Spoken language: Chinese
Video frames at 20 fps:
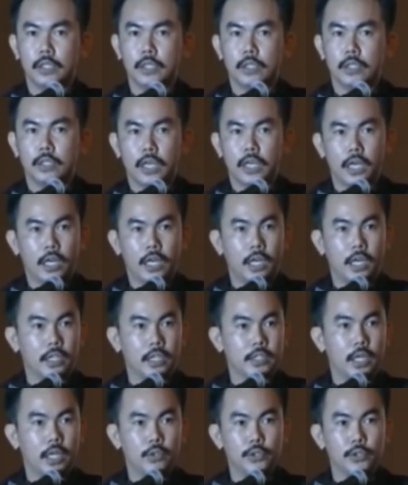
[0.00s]
啊
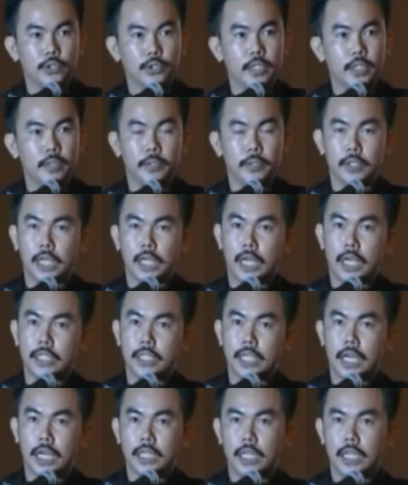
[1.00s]
到处去看
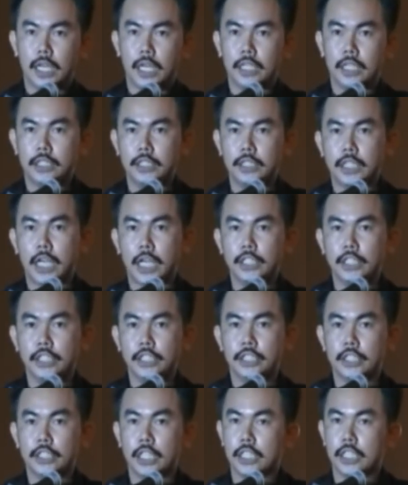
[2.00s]
看啊，去参与
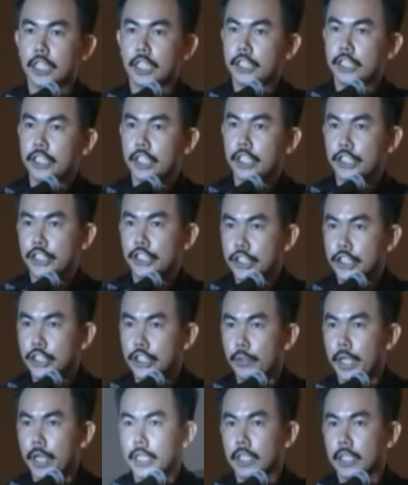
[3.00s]
这些各地的集
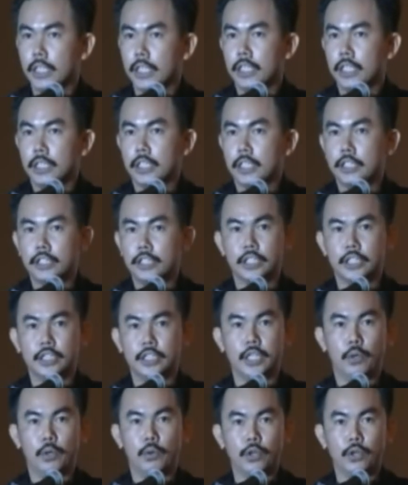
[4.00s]
会、各地的这
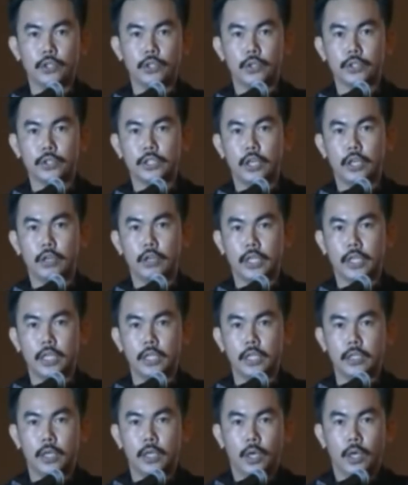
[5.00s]
些活动之后
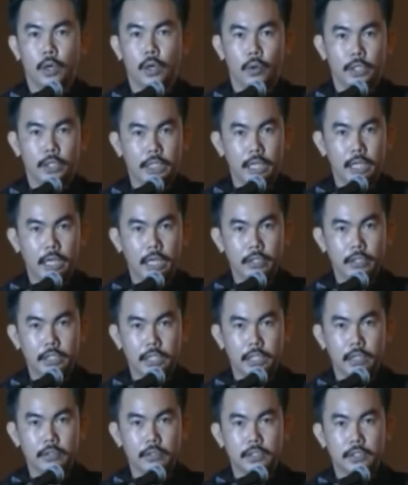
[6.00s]
呢，我才了解
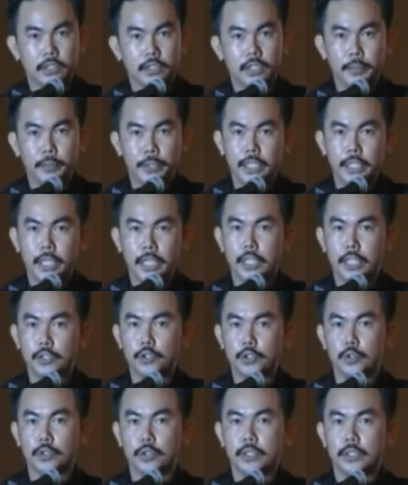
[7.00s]
到这瓶叶绿
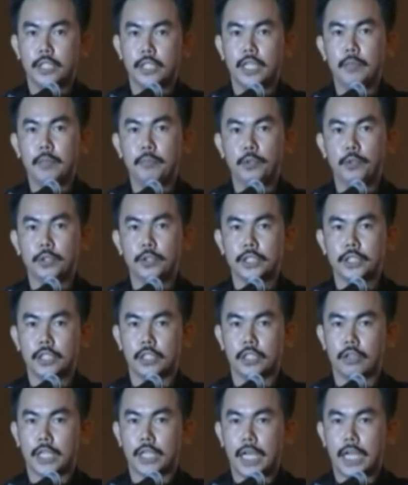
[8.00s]
素原来不只能
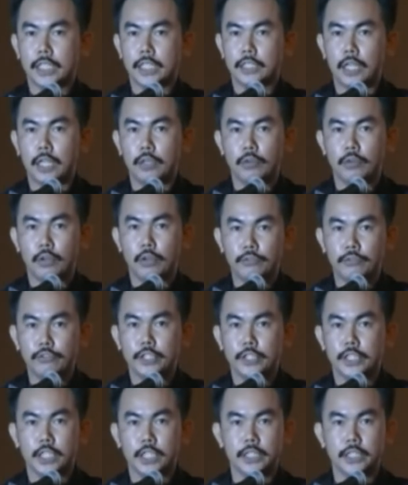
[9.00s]
够改善我父
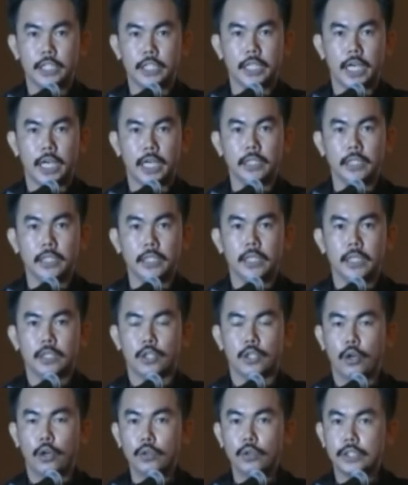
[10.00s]
亲的健康。
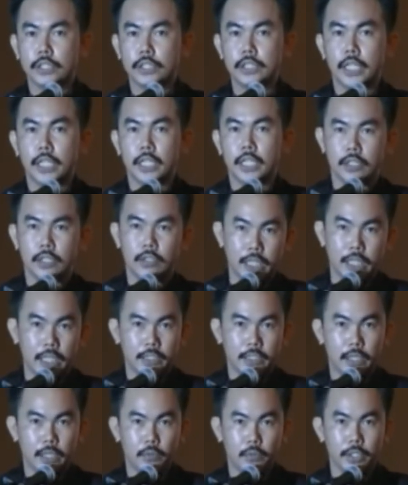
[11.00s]
同时也能够改
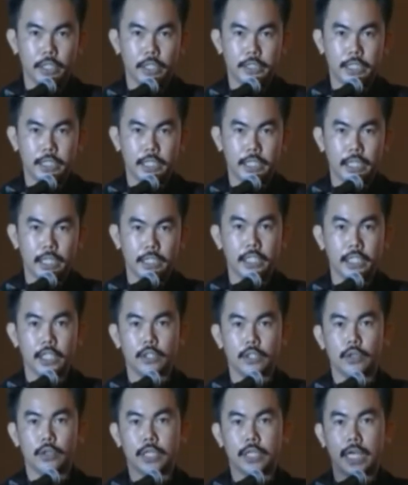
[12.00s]
善我的健康，也能
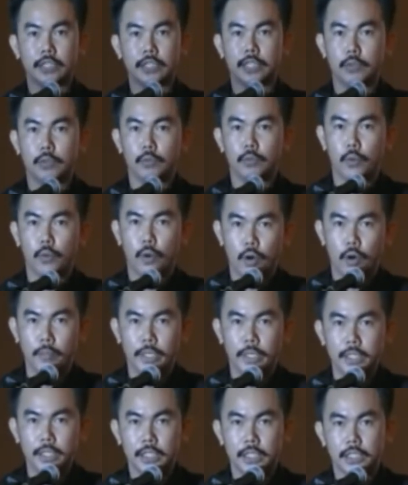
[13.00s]
够改善我
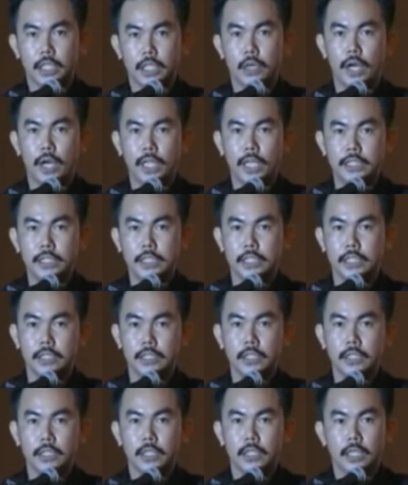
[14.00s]
们的这个环境，
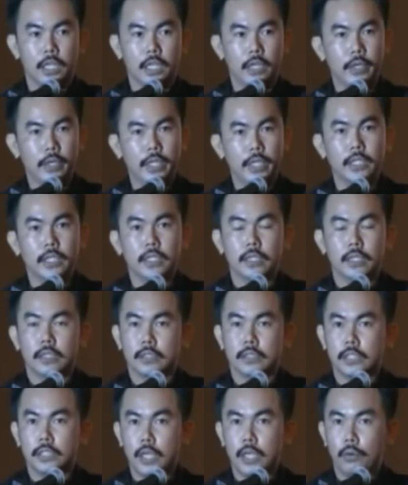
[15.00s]
因为
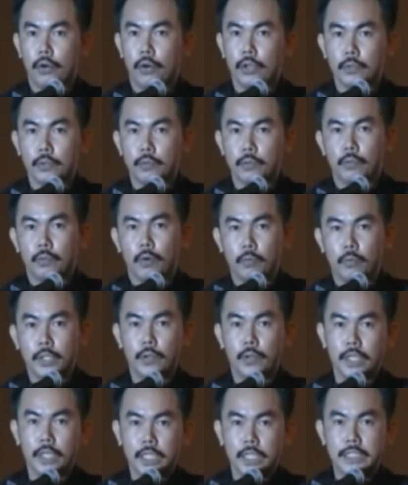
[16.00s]
在我我们
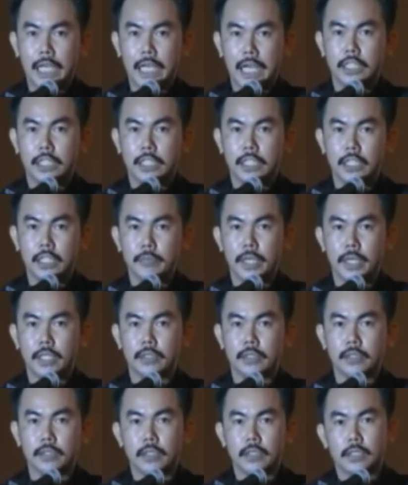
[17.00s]
我的家庭里面，
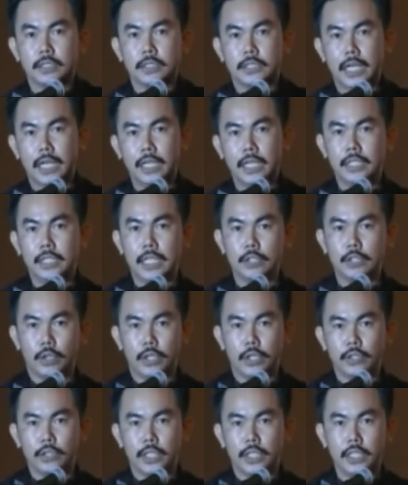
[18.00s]
闪力在
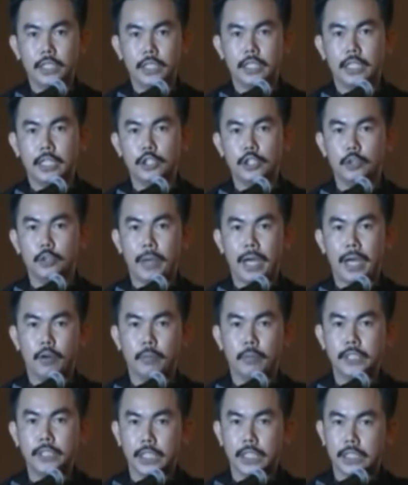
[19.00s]
短短的一年就把我
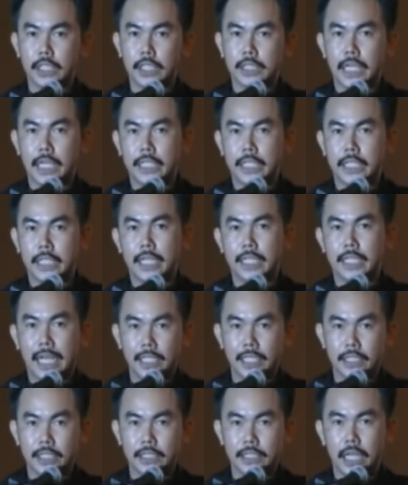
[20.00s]
们整个家庭给
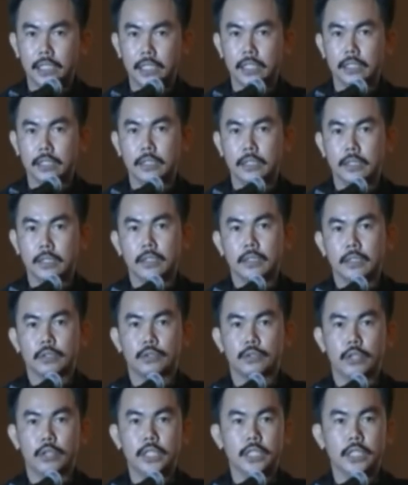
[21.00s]
改善了，
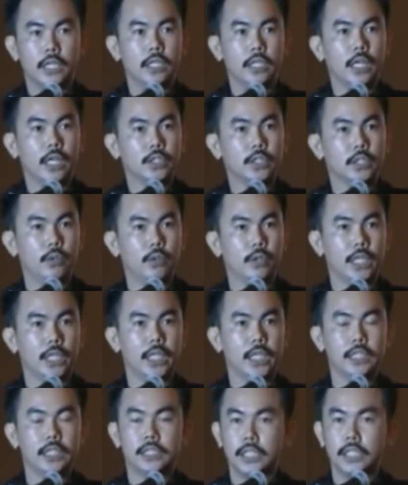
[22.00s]
所以呢，那时我
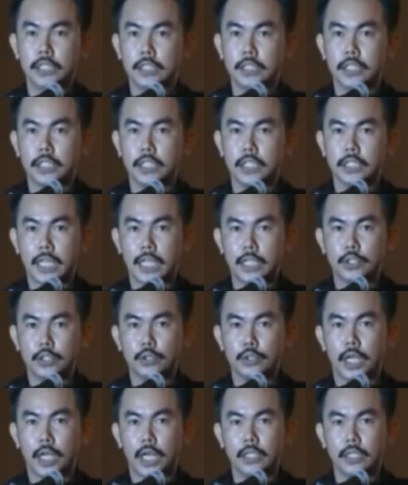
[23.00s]
才真正的站
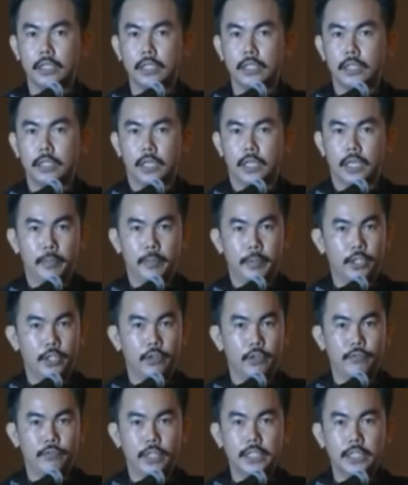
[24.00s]
出来和朋
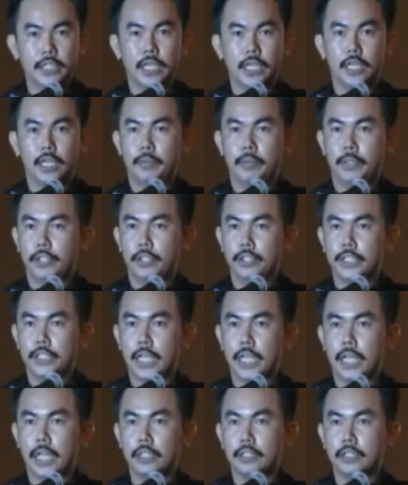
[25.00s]
友分享，和朋友去
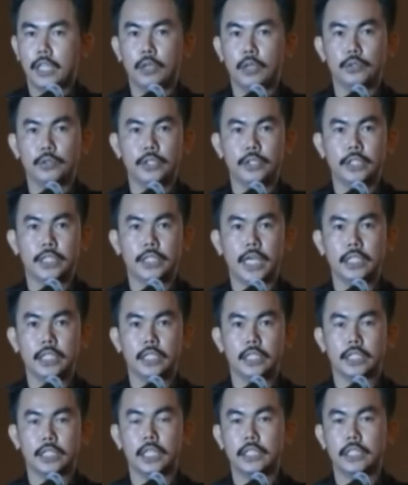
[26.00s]
谈，到处去参
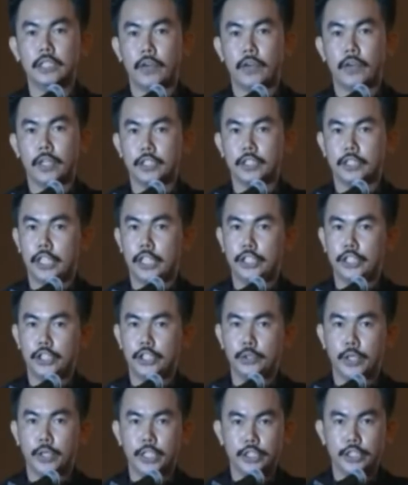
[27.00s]
与各地方的这些集
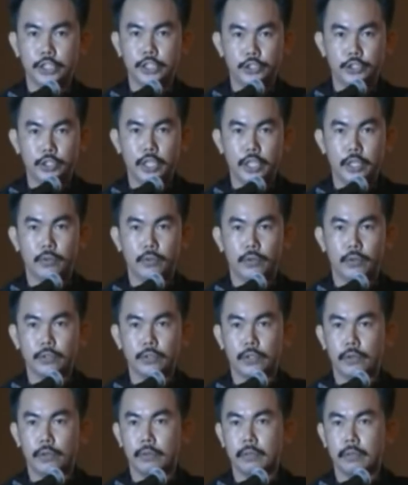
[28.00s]
会以及训练活动，